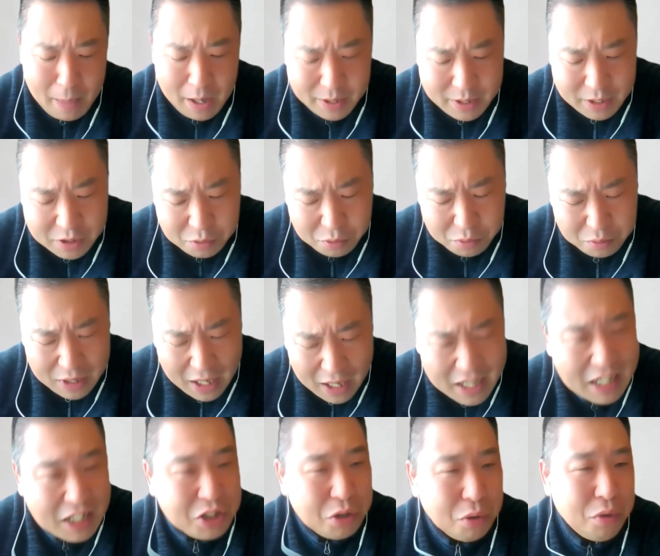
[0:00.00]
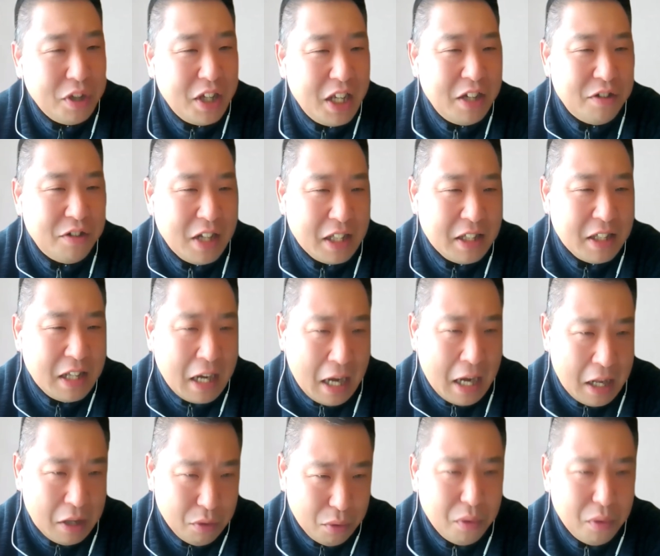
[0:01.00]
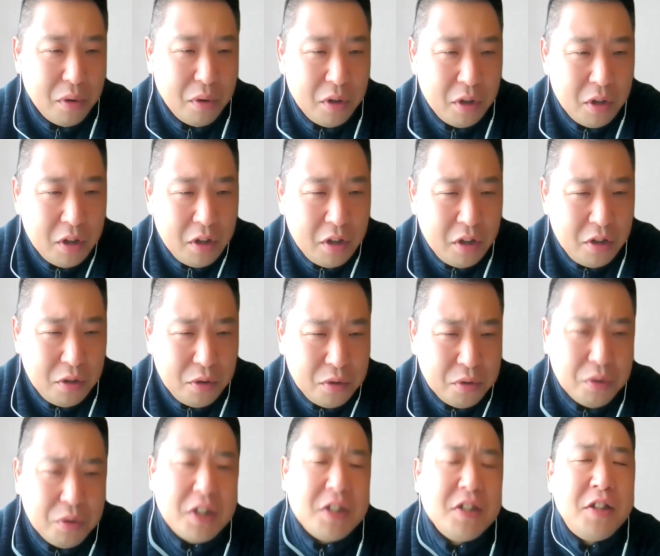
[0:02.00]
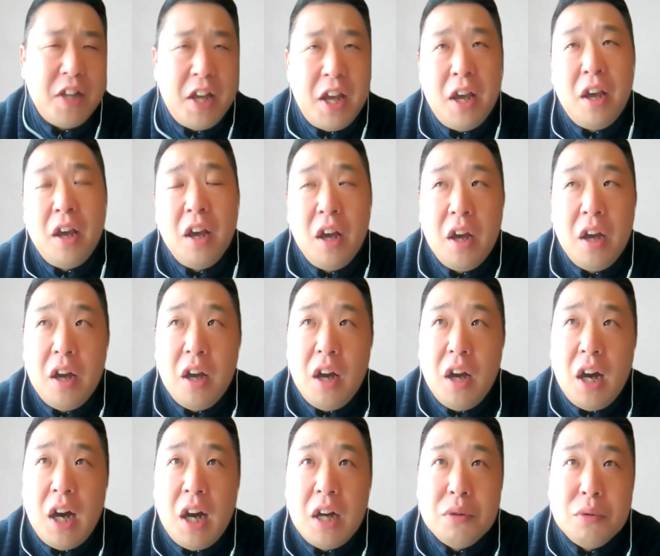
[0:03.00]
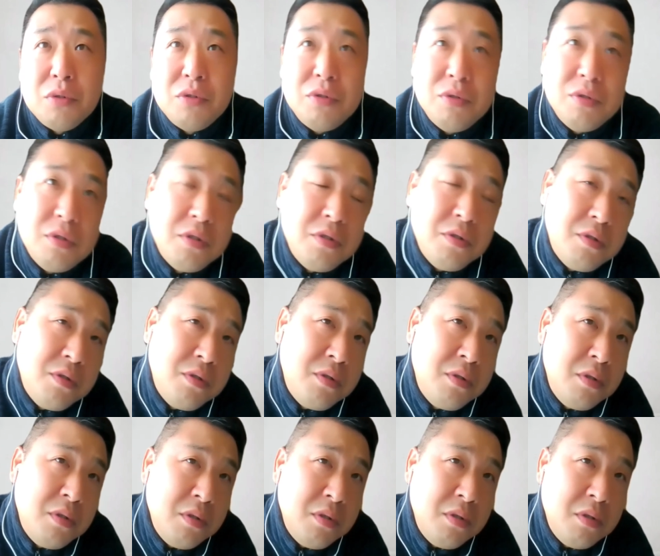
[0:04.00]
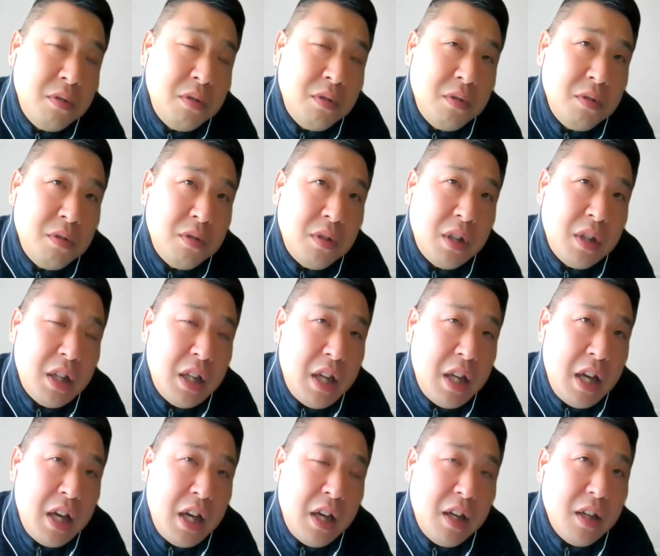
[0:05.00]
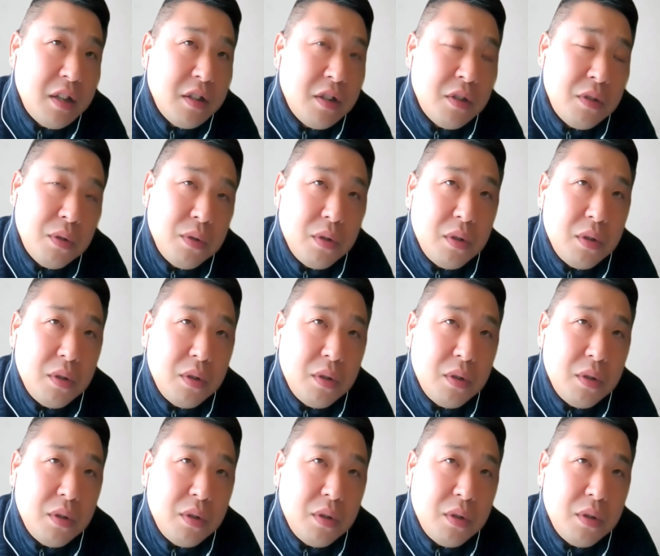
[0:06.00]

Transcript: で、その何がショッキングだったかというとですね、あの、Google って、その